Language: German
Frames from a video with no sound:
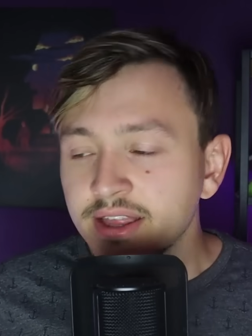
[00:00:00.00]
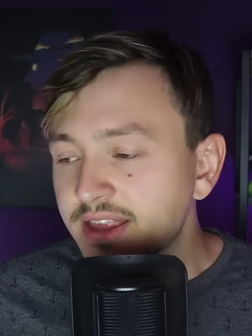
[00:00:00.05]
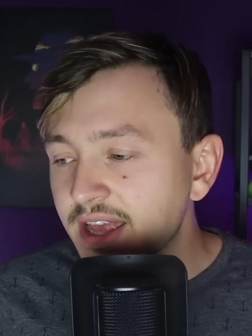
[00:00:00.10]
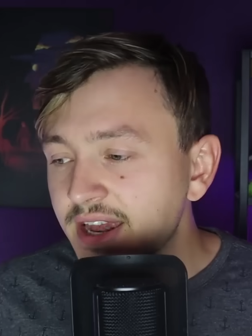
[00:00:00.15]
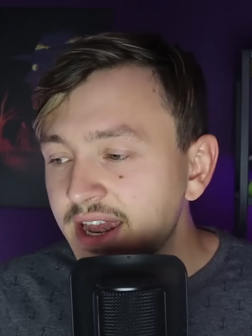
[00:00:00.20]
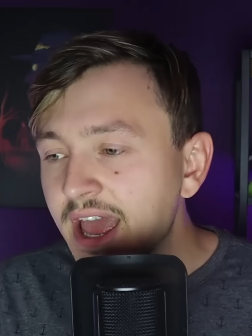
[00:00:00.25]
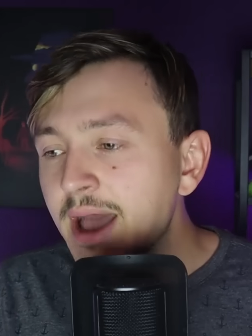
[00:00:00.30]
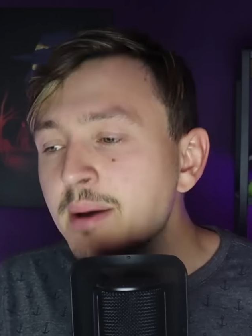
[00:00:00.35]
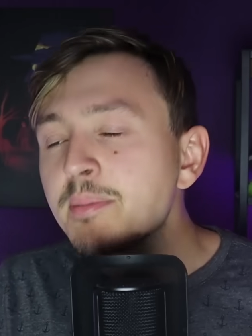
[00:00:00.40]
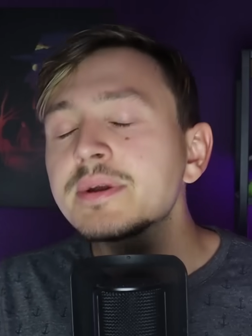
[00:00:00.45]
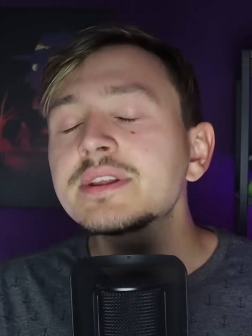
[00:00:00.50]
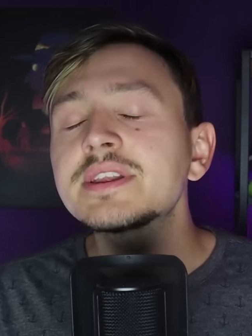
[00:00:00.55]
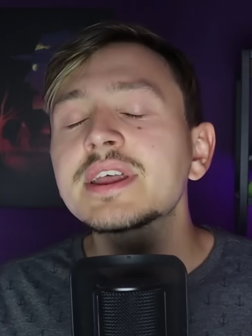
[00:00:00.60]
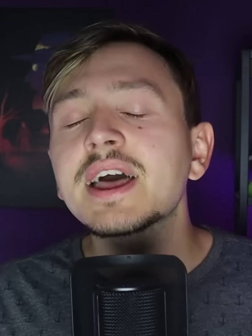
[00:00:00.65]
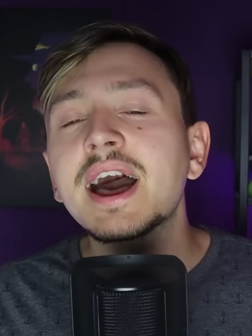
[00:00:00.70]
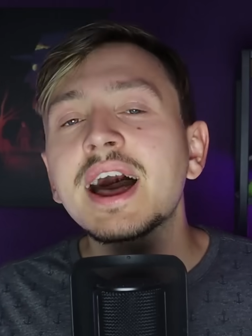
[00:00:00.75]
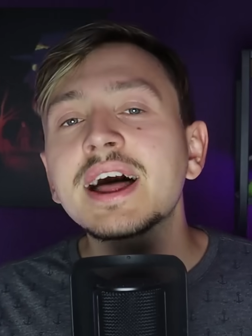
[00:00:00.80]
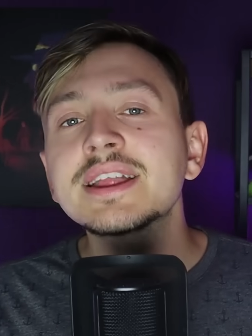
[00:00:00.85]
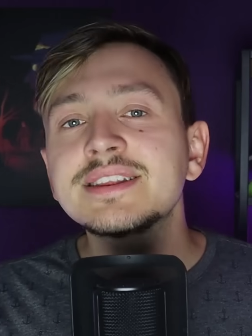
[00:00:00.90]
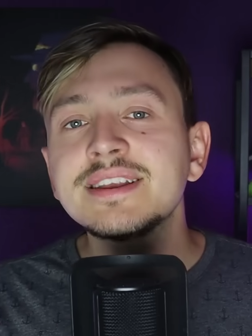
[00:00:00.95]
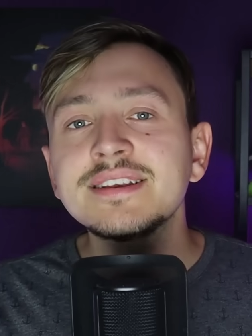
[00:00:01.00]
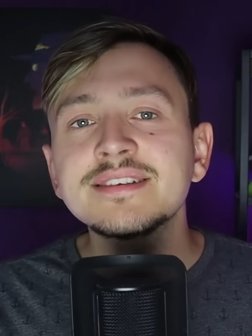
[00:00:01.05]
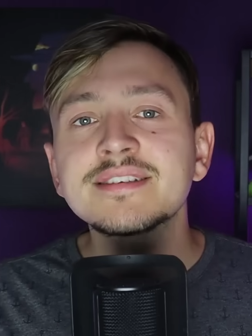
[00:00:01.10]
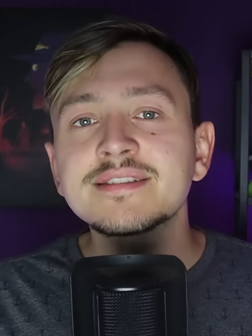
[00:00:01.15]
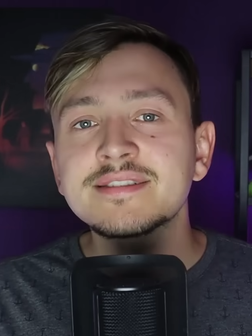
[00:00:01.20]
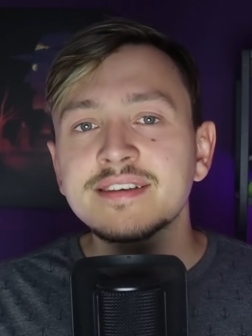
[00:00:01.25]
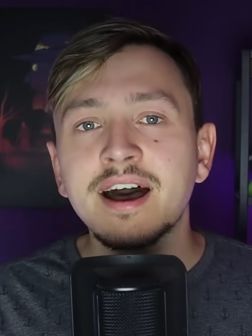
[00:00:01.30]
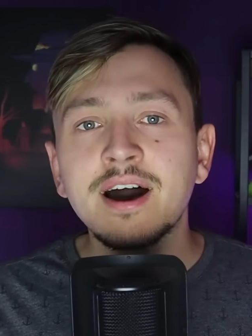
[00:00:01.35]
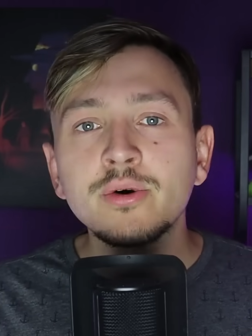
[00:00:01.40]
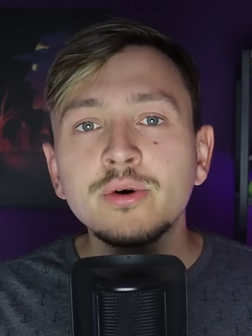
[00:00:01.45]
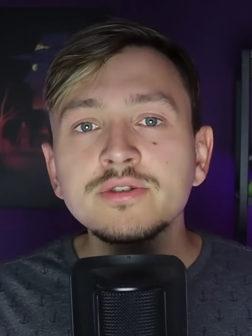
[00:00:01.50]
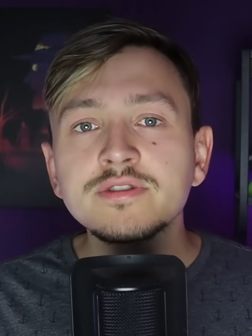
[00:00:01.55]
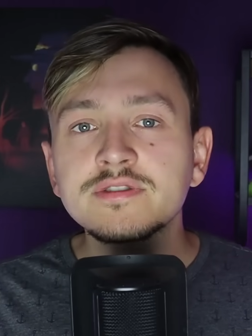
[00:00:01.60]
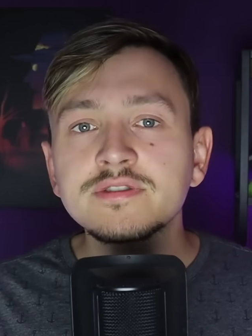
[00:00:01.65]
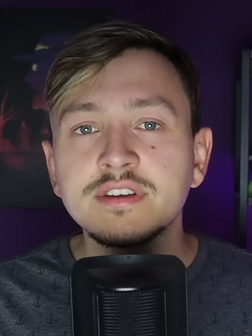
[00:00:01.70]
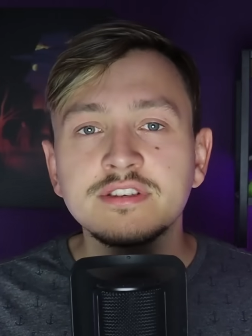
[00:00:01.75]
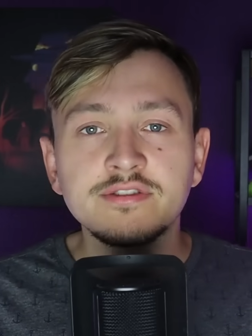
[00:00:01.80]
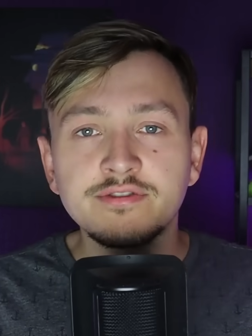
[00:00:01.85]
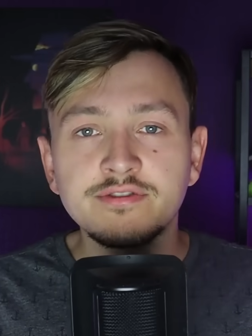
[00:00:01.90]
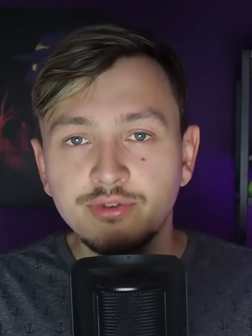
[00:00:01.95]
Denn er betrat dieses Haus,
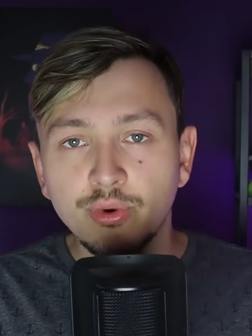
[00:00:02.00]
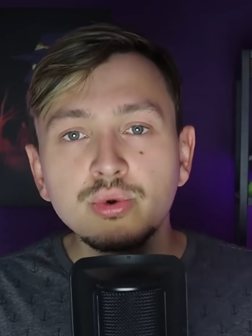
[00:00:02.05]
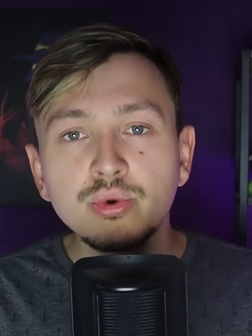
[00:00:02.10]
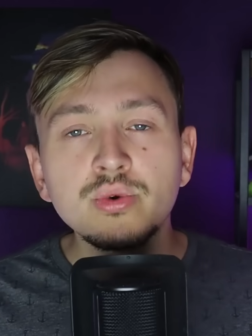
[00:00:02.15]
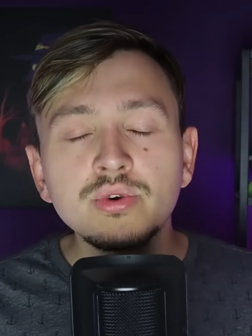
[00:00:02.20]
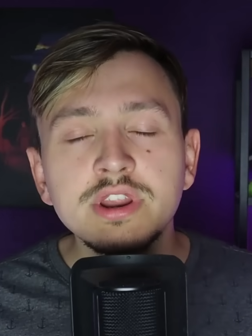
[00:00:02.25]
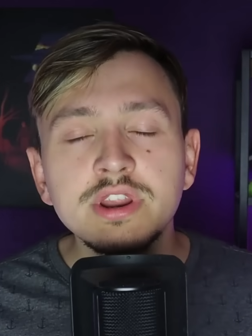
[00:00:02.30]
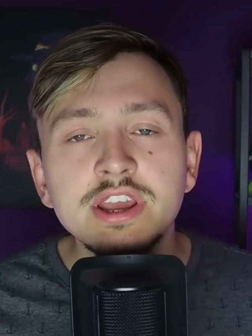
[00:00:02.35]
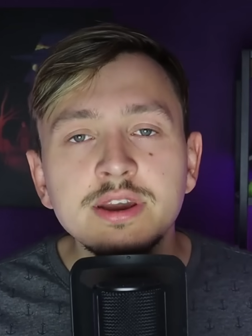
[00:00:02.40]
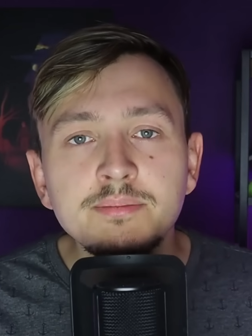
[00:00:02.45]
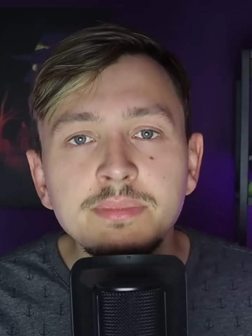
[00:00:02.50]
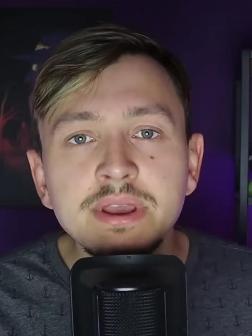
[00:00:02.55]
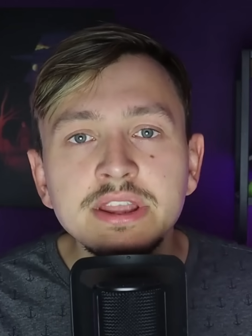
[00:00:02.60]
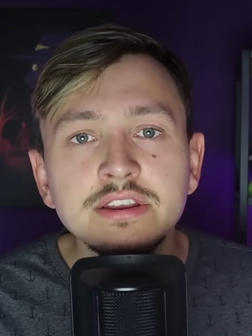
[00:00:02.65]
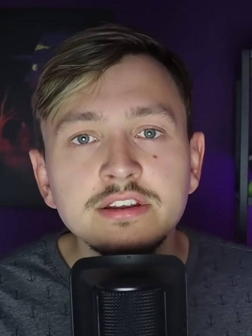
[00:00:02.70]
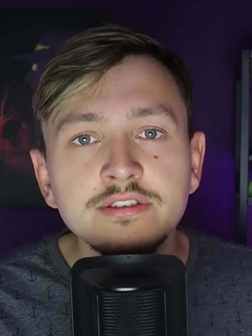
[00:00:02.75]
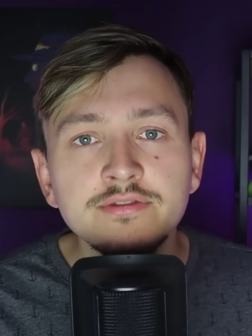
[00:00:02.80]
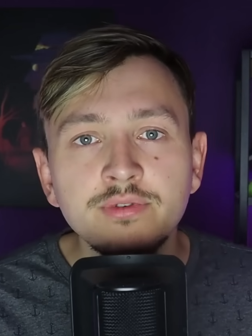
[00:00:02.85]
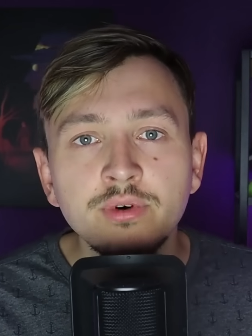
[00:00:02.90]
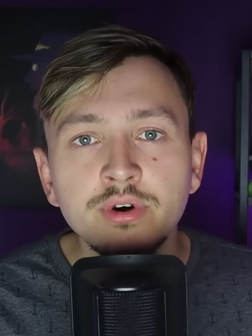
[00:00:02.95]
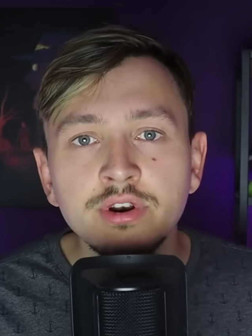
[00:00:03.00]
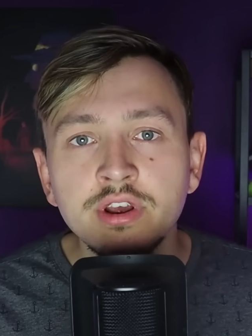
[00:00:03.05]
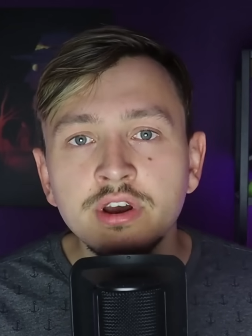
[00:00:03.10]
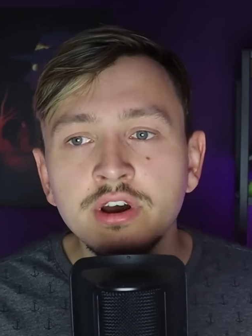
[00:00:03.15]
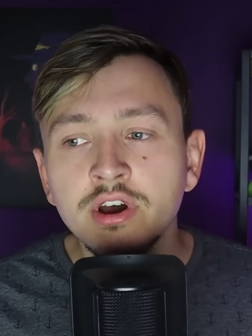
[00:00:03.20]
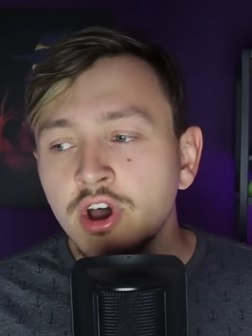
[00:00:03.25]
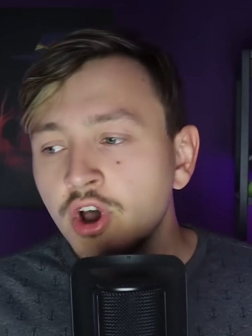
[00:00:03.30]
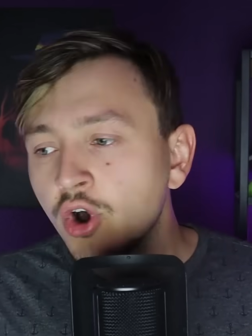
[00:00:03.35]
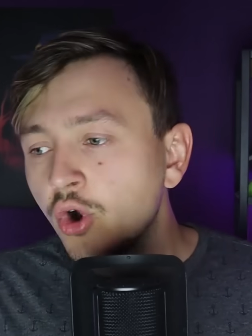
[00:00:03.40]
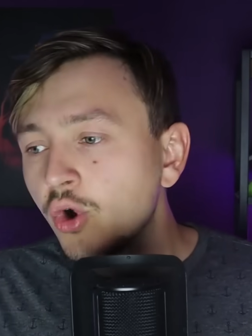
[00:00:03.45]
diese Wohnung, die gemietet wurde,